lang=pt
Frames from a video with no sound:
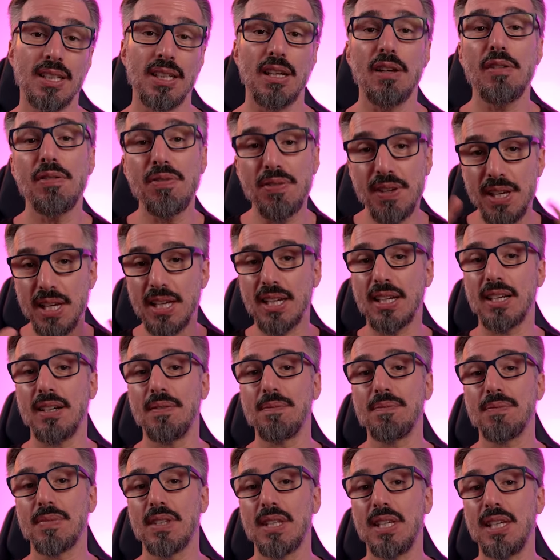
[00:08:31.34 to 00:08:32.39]
que fica.
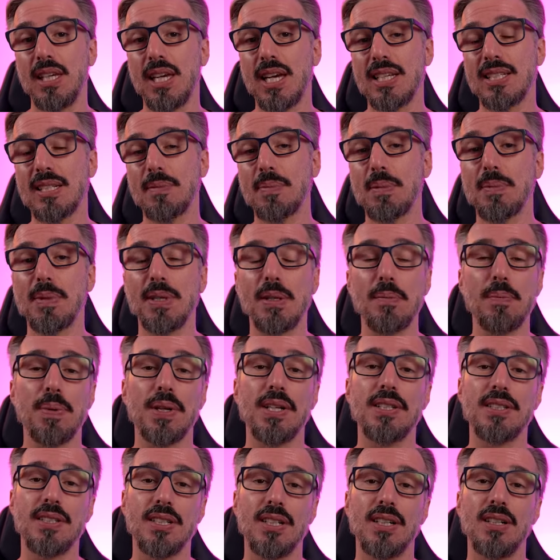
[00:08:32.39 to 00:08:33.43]
E essa primeira
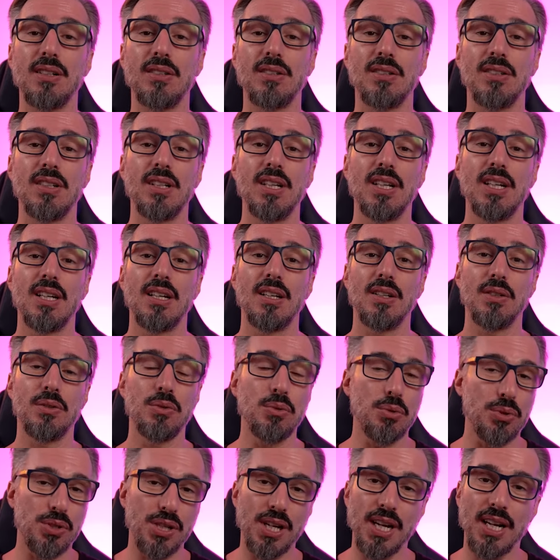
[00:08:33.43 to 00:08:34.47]
impressão,
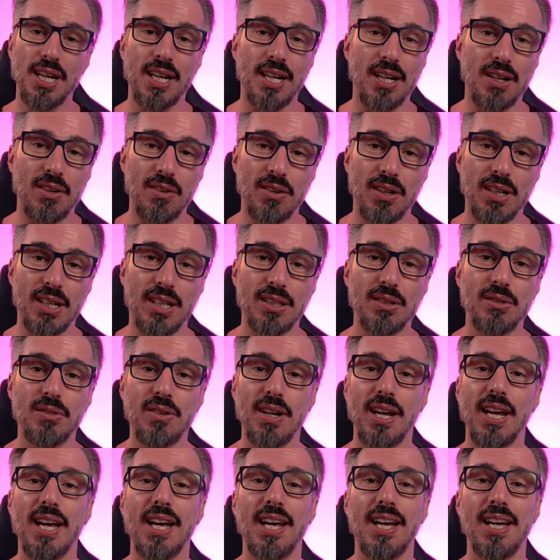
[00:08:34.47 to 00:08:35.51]
no geral, ela não
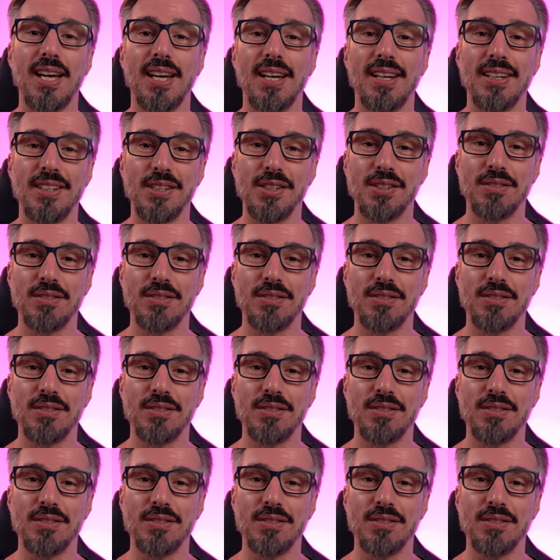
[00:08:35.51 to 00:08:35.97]
é